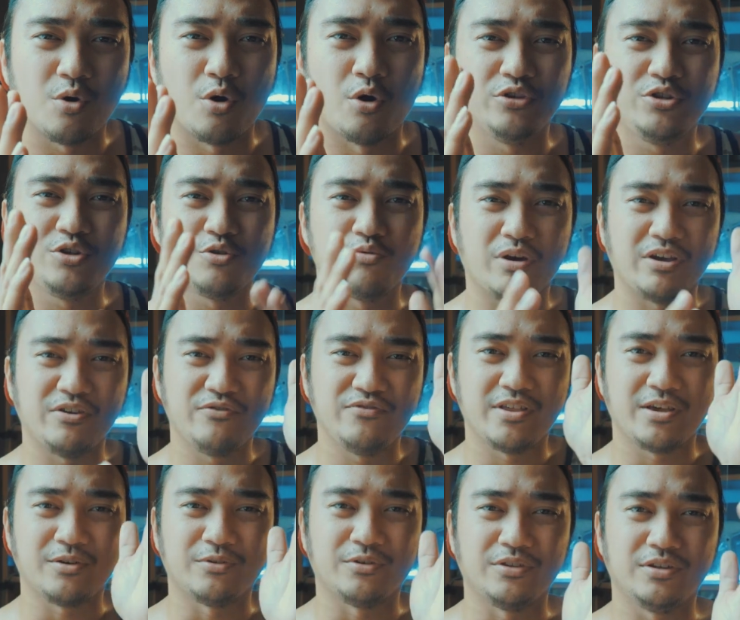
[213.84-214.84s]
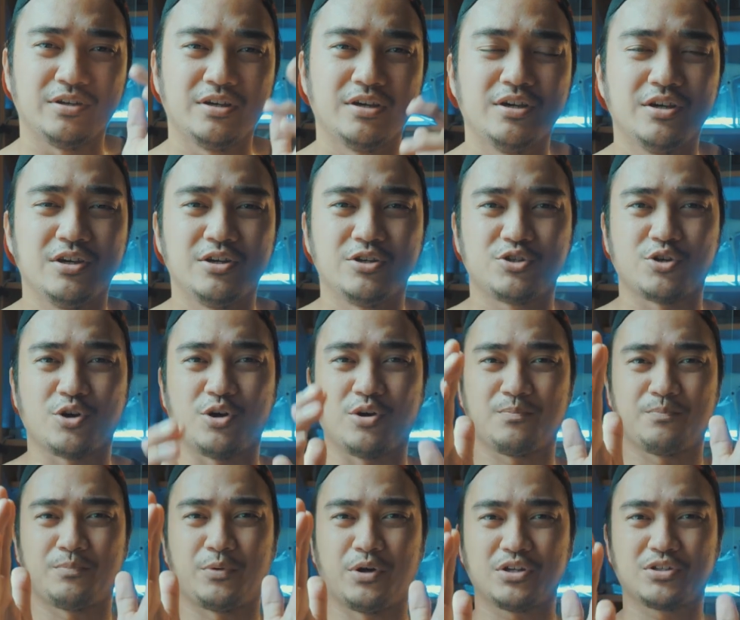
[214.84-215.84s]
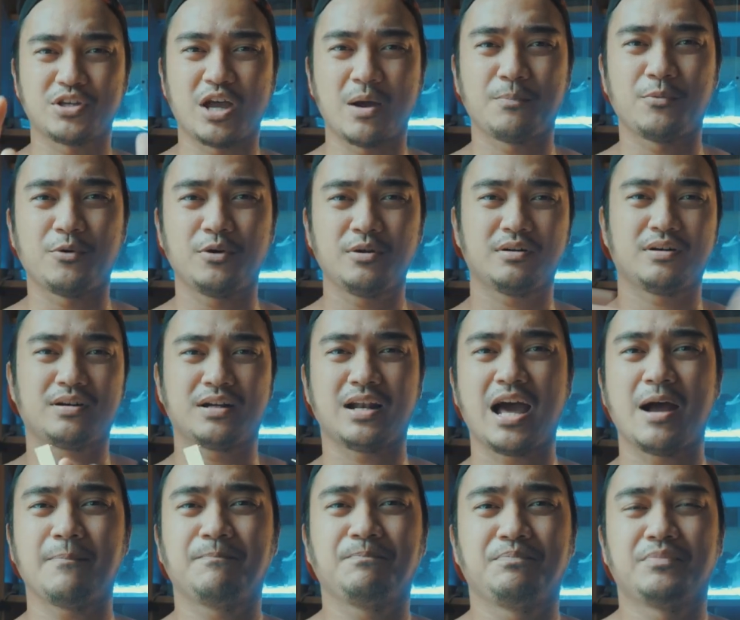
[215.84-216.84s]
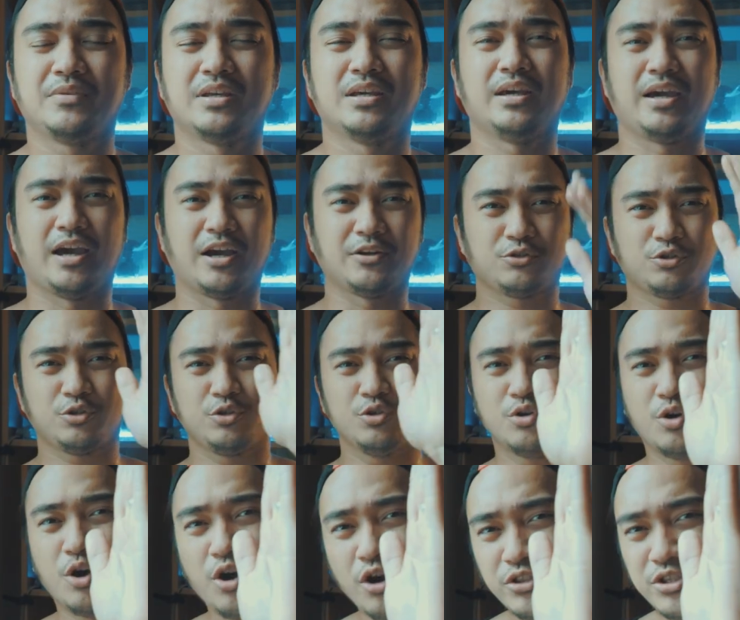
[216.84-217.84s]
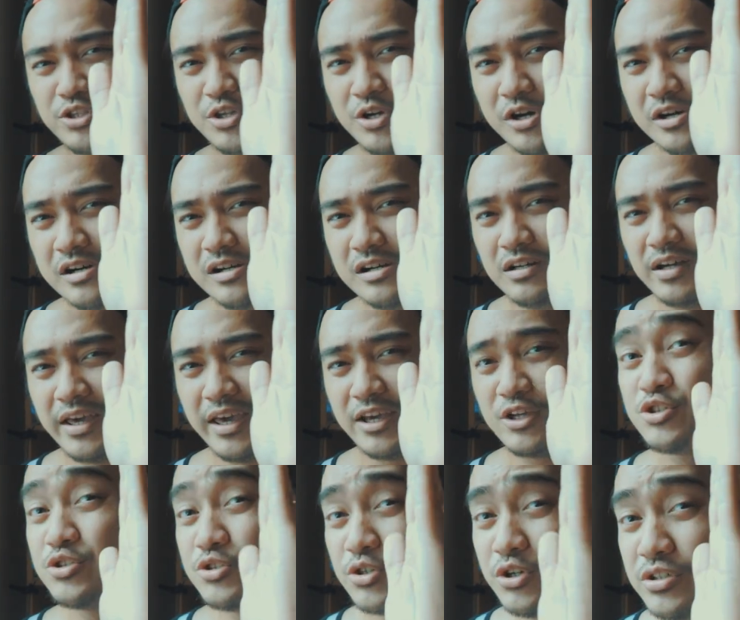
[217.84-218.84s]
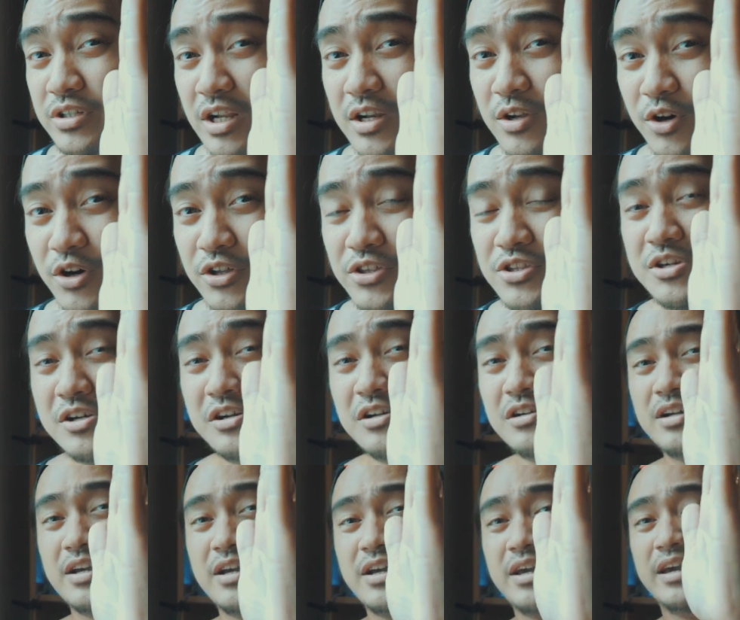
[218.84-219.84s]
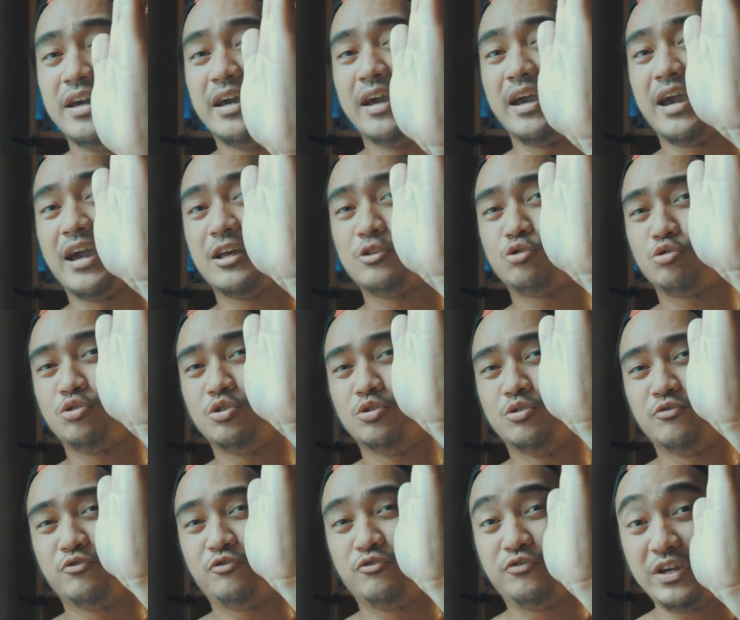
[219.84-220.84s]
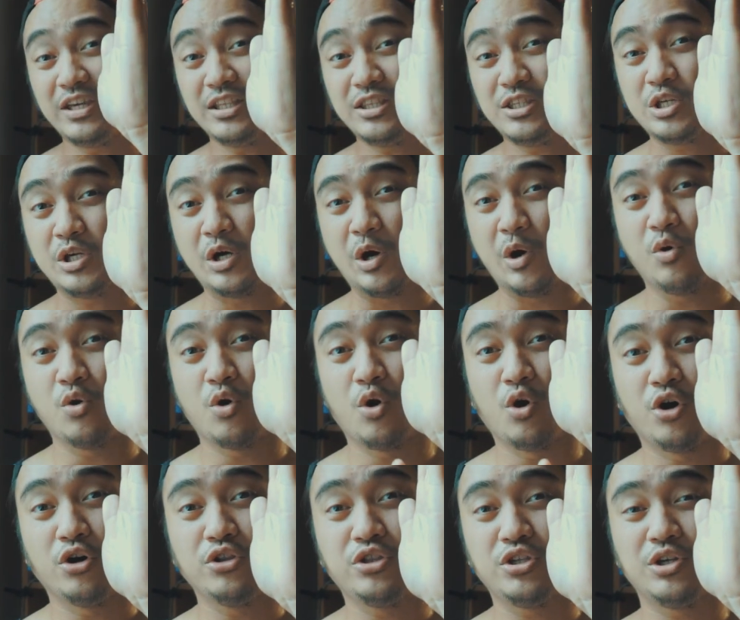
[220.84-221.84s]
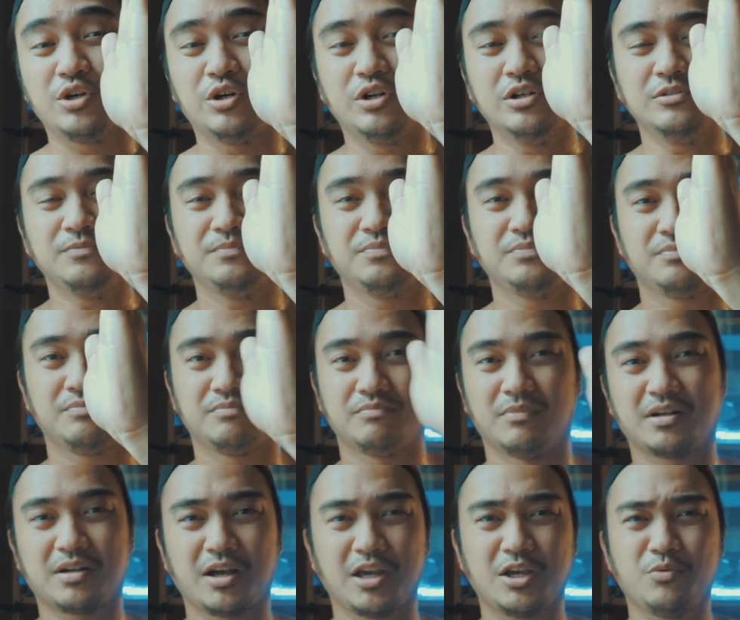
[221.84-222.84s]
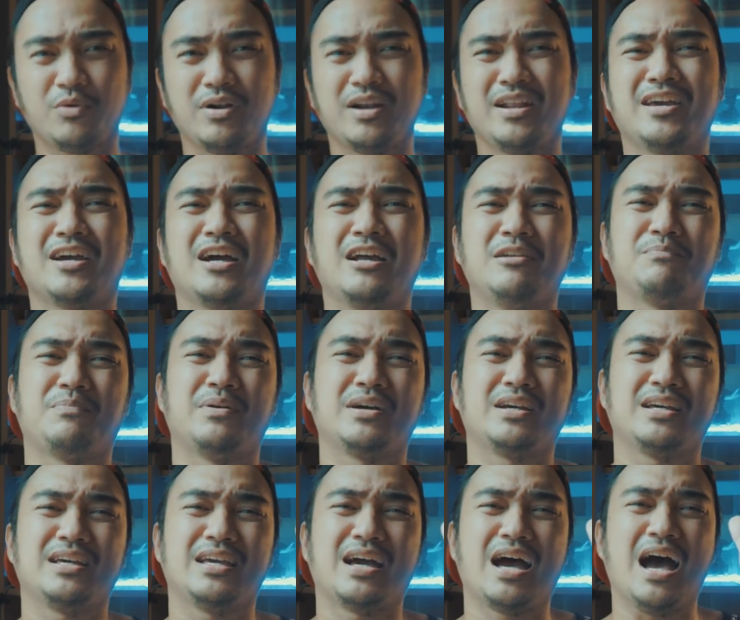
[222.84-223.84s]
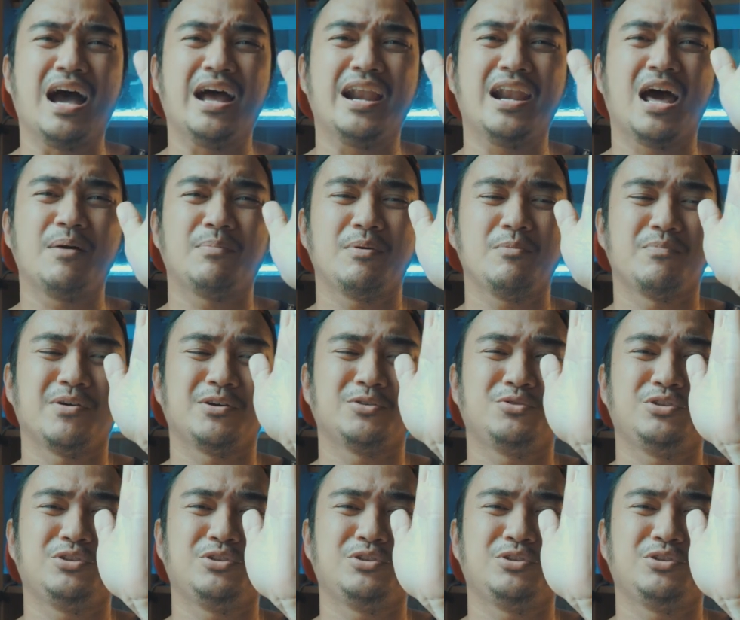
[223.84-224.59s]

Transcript: audio wave na yun. So, for example, clap. Ito yung audio, external audio. Ito yung video audio Magkahiwala yan, pag hahanapin, pag